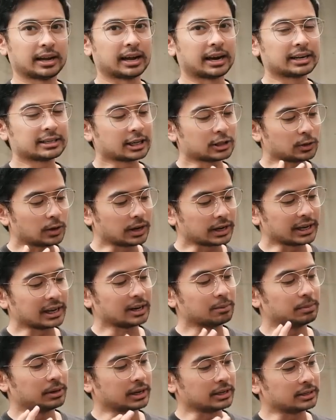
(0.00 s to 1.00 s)
ada satu lagi
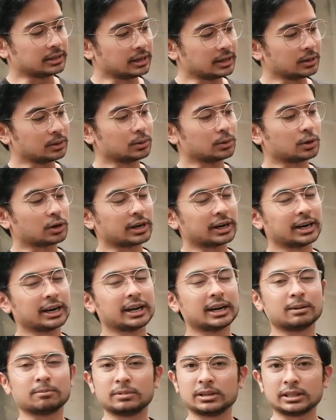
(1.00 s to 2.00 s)
yang lebih kecil
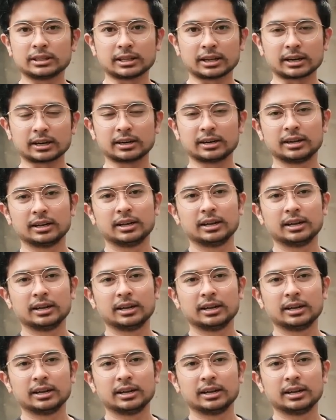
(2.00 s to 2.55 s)
ukurannya 6 liter.